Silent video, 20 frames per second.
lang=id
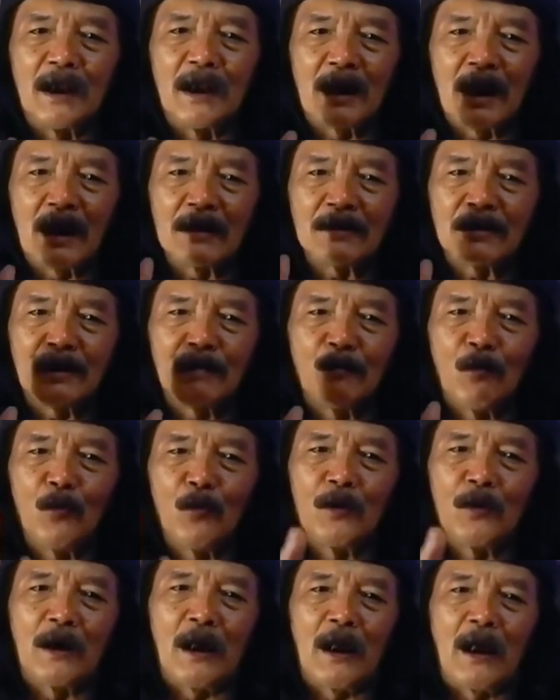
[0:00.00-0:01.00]
generasi
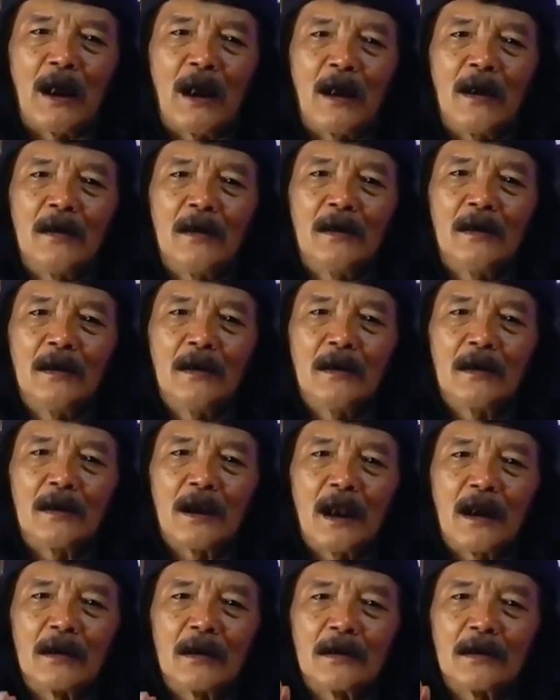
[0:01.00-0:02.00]
muda
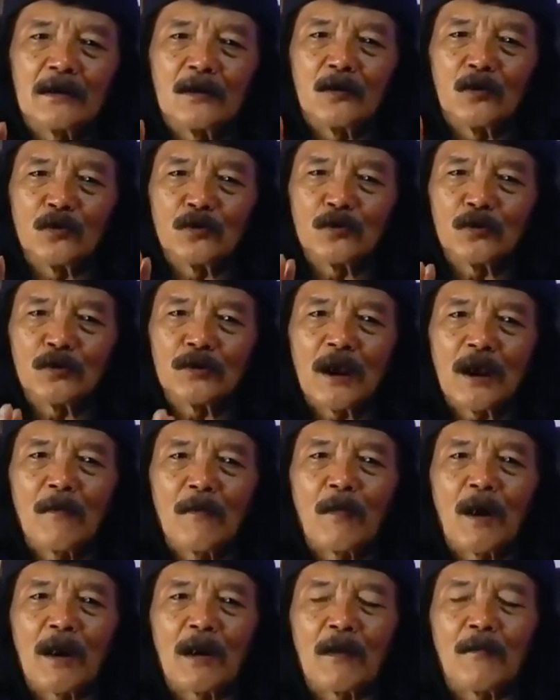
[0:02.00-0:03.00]
dan khususnya
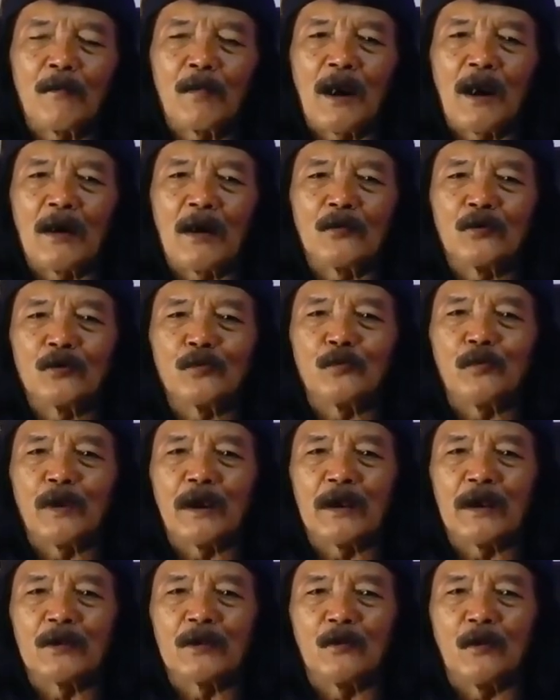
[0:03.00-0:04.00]
para pelaku
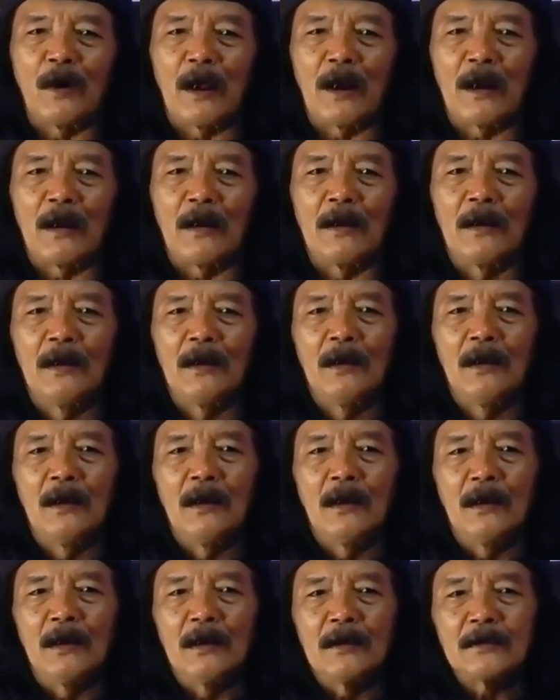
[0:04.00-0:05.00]
spiritual.
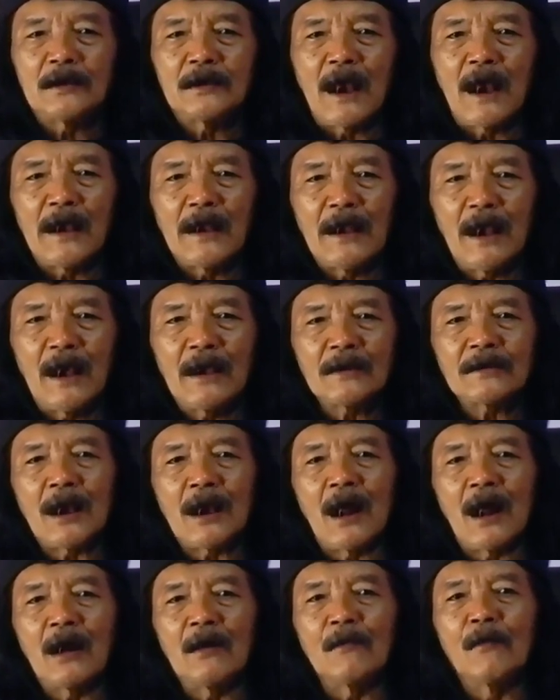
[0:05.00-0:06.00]
Saya
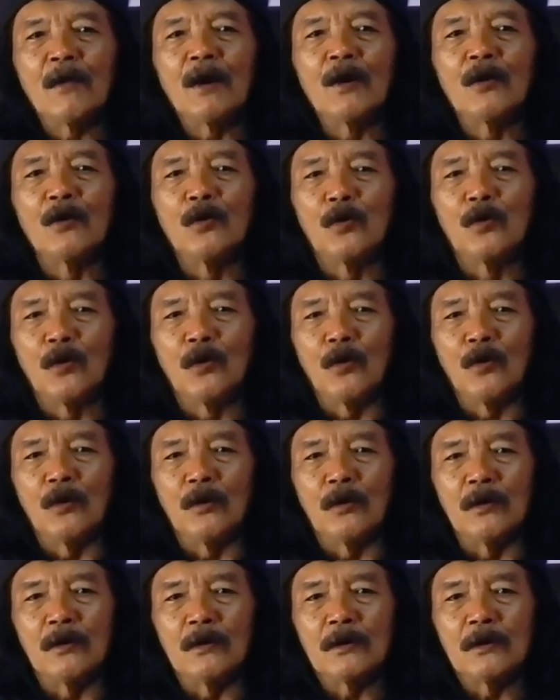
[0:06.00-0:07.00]
sangat mendukung
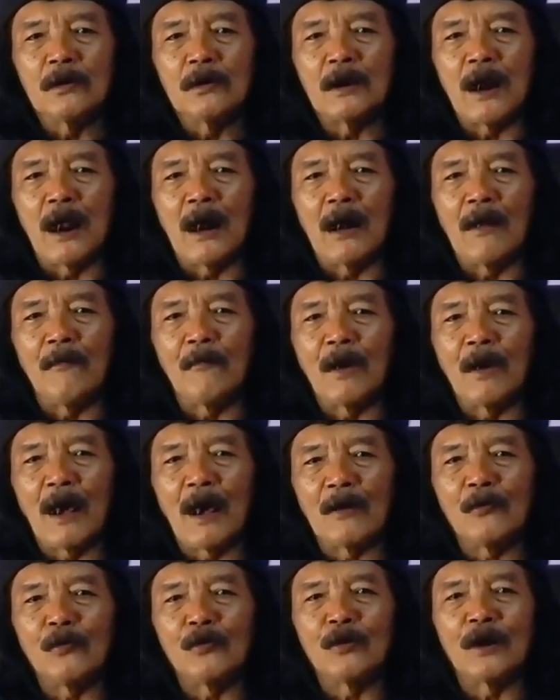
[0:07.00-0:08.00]
dalam
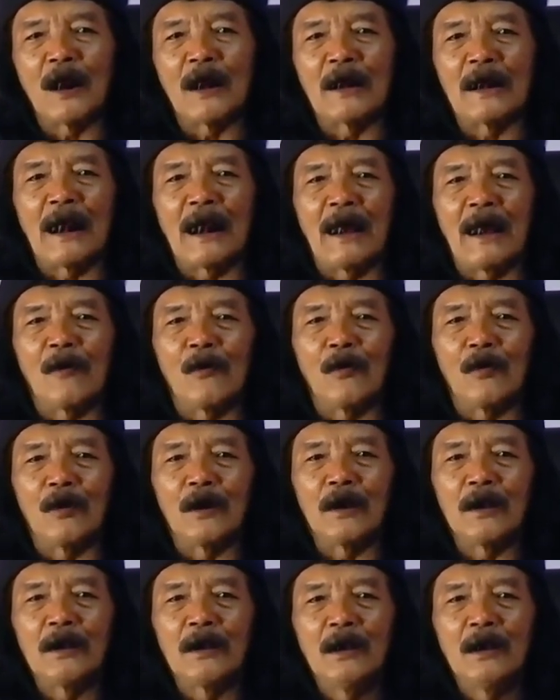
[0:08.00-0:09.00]
laku dan
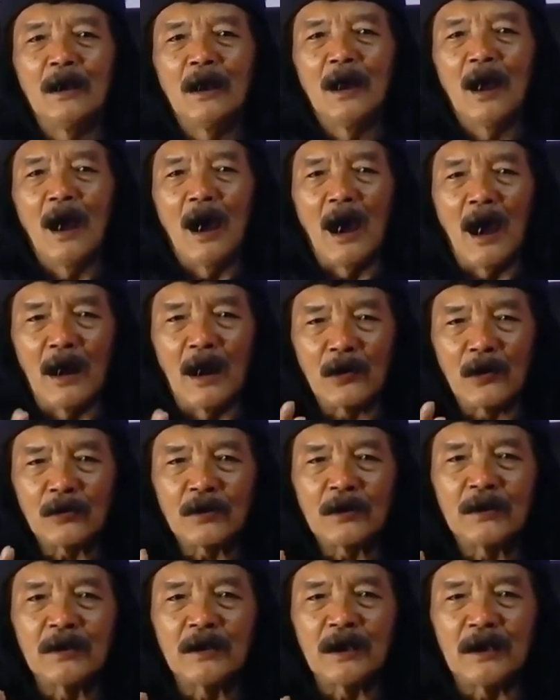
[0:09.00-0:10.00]
ngelakoni harus
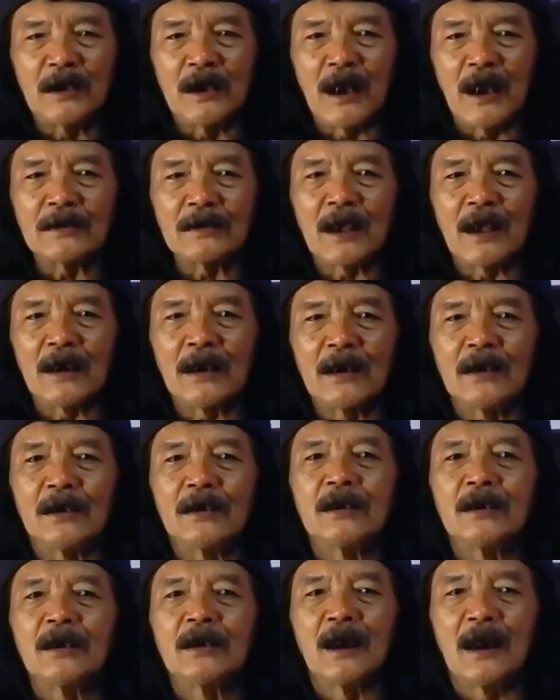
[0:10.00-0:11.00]
didasari
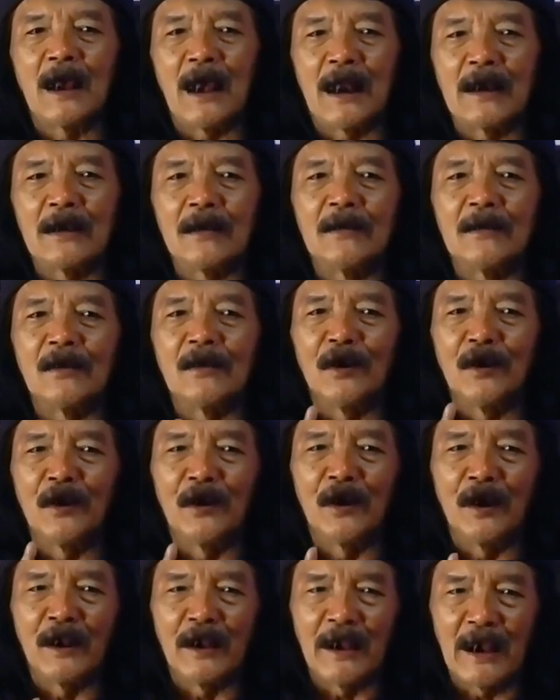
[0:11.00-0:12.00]
dengan
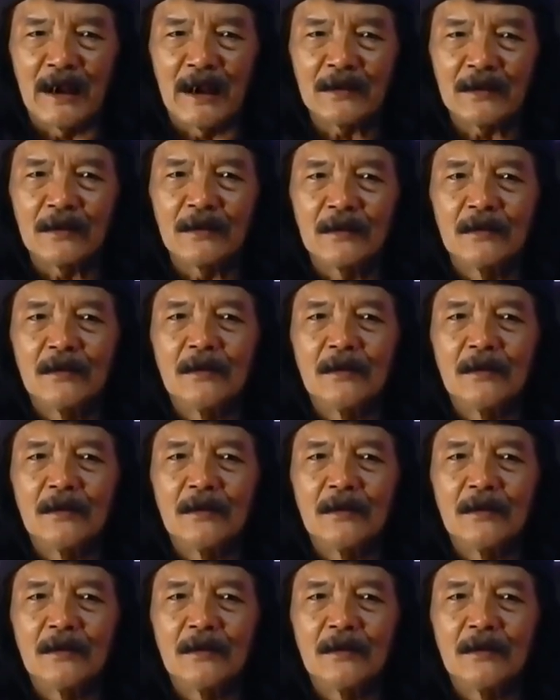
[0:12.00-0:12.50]
niat